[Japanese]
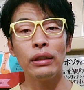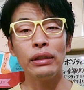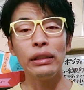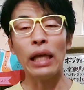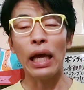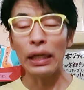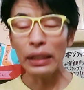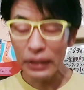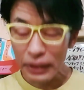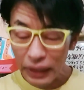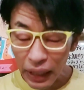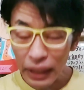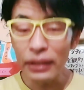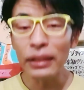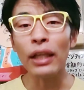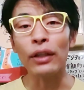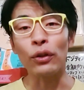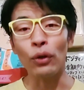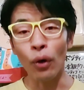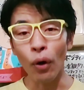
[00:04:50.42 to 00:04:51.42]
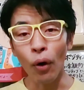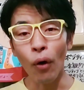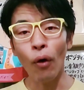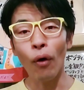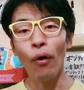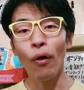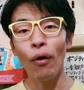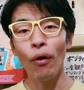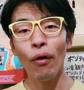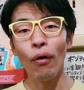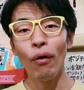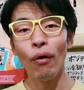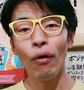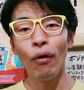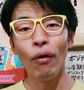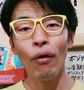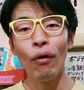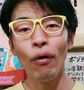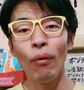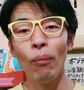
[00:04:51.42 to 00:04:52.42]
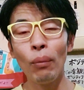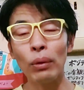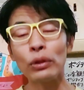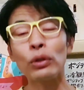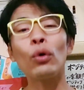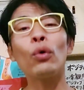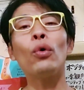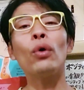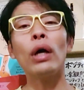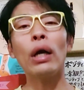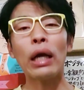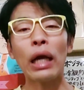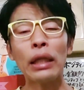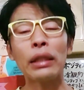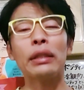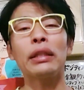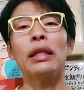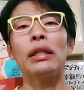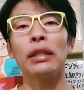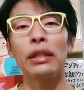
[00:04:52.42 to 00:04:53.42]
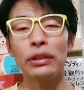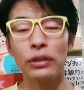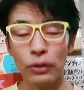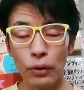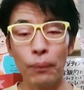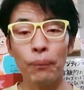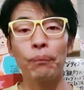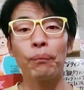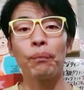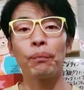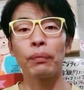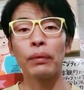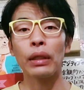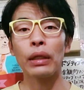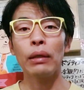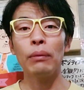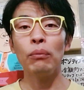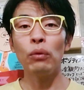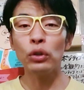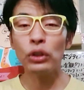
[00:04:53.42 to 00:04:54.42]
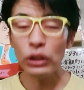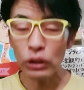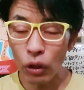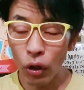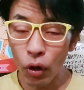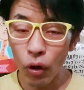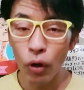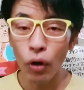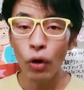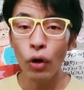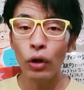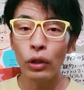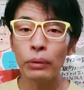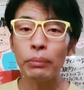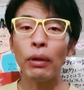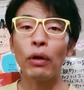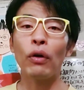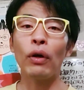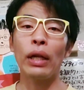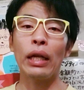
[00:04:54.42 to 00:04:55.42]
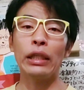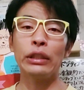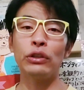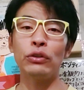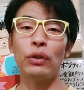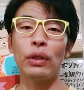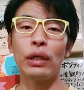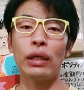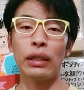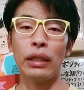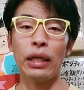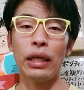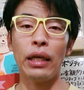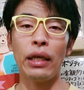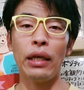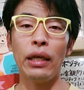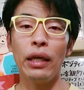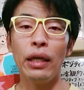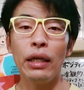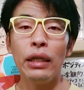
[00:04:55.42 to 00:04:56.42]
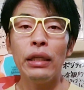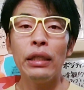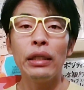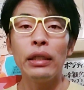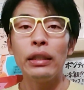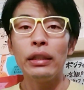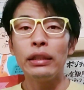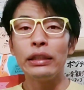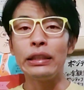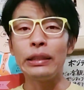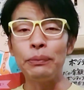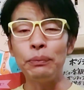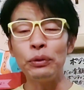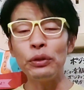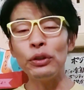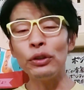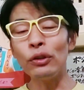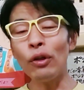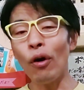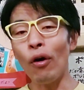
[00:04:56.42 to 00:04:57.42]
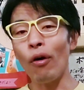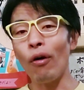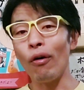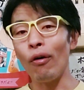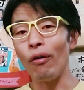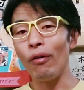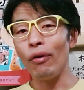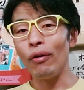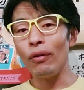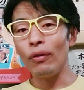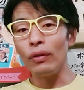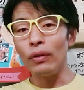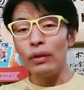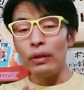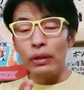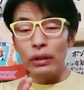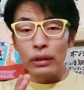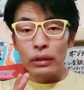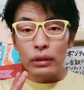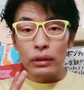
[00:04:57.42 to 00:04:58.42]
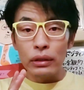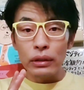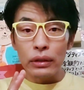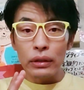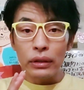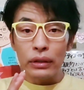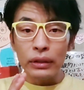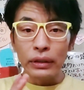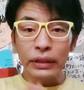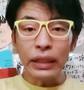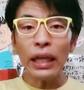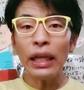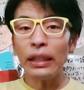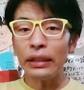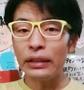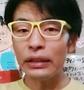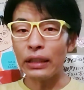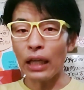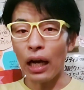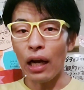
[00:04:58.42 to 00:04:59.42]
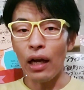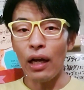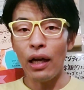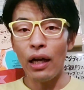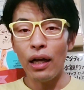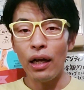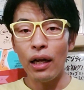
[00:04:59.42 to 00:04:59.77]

やりたいんだと。まあ、そこが勝ったんですよ。もちろん今の話の中で自分の生死が